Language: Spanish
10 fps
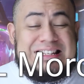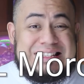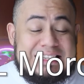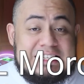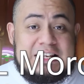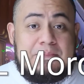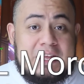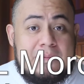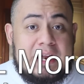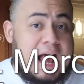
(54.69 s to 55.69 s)
17 de
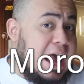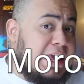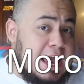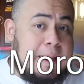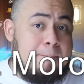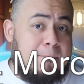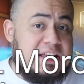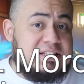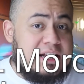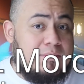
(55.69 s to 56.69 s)
septiembre ahí en
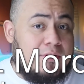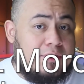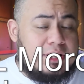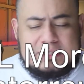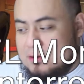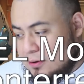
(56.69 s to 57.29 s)
el Morones.